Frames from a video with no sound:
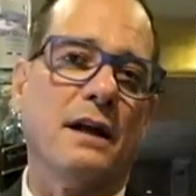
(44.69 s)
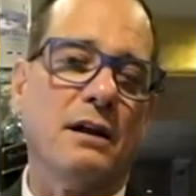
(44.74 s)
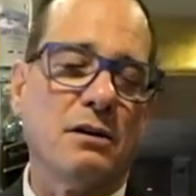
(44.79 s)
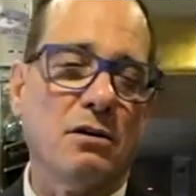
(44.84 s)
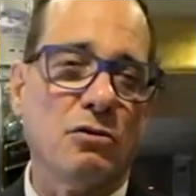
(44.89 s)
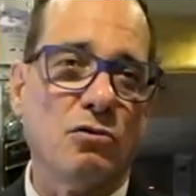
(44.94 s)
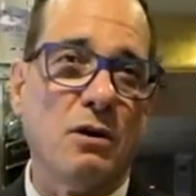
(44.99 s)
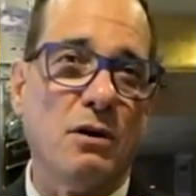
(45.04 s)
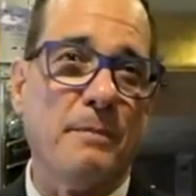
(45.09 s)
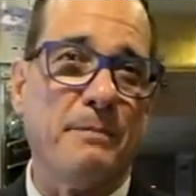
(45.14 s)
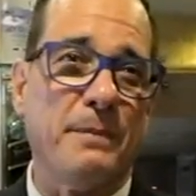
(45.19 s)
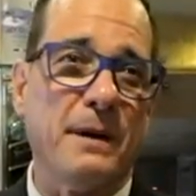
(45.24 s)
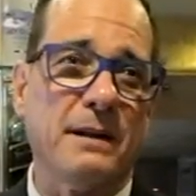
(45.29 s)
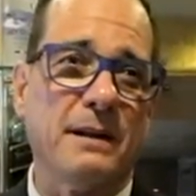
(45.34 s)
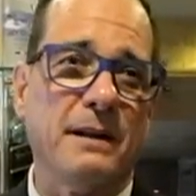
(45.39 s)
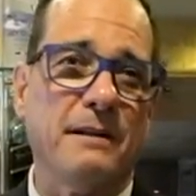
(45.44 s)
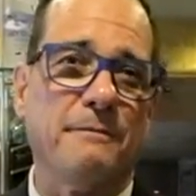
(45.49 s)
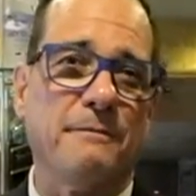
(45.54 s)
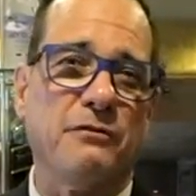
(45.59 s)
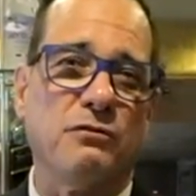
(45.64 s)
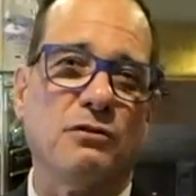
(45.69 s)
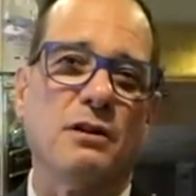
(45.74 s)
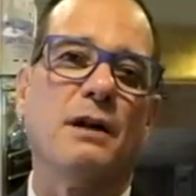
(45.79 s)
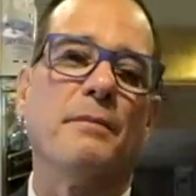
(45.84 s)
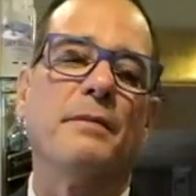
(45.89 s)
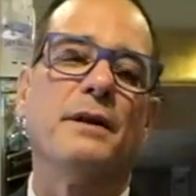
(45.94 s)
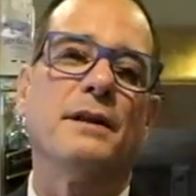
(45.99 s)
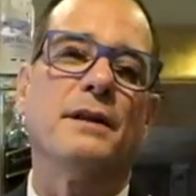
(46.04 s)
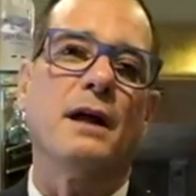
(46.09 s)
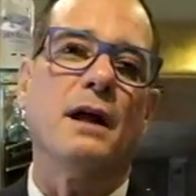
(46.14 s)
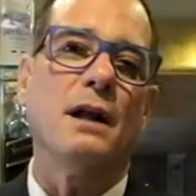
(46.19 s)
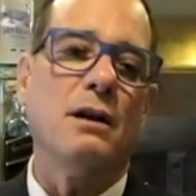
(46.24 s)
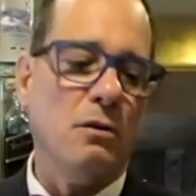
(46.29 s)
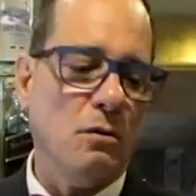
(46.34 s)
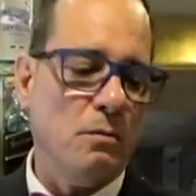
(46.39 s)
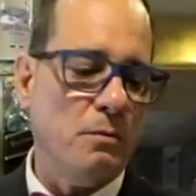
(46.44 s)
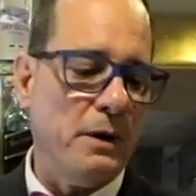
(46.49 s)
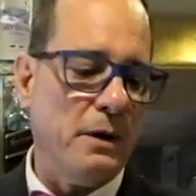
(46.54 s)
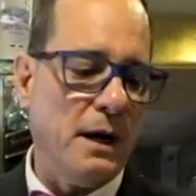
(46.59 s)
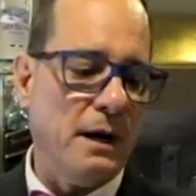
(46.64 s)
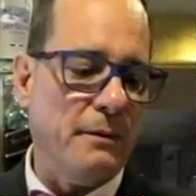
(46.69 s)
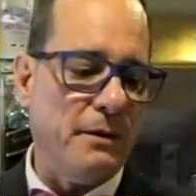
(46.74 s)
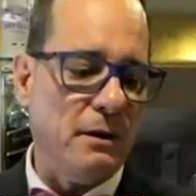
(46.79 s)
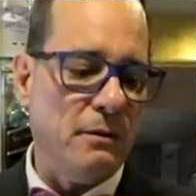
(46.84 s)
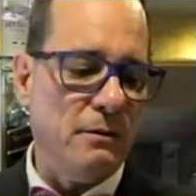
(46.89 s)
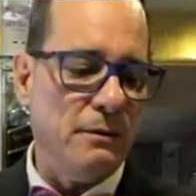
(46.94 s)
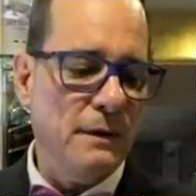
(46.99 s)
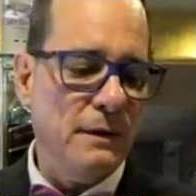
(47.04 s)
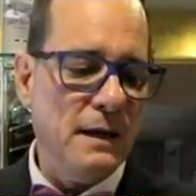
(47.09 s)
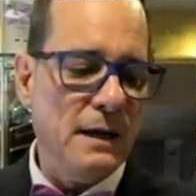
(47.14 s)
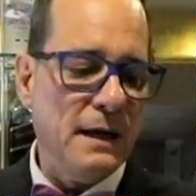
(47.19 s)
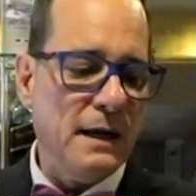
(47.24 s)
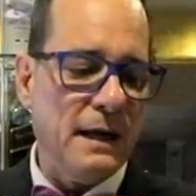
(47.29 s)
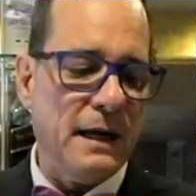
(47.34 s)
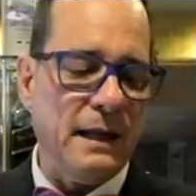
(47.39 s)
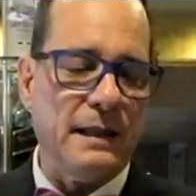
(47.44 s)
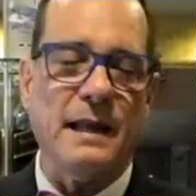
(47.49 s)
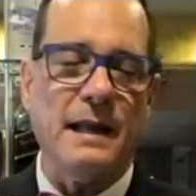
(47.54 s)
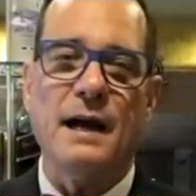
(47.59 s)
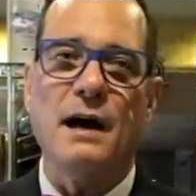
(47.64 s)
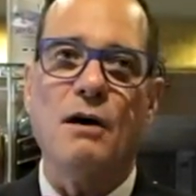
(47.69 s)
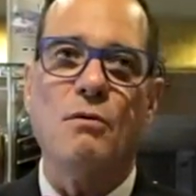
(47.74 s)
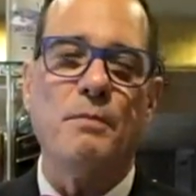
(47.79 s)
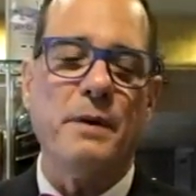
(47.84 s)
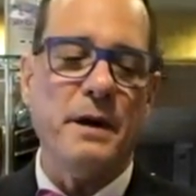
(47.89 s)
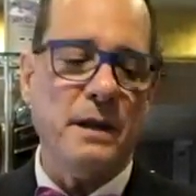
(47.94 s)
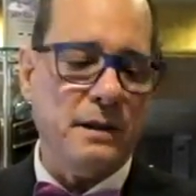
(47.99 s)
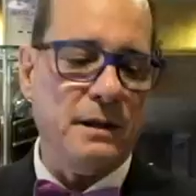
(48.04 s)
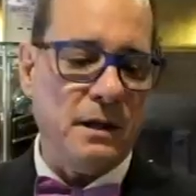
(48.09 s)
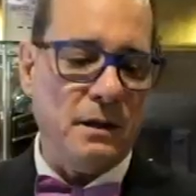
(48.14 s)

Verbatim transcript: que eso es una parte fundamental de un buen habano, que tenga un buen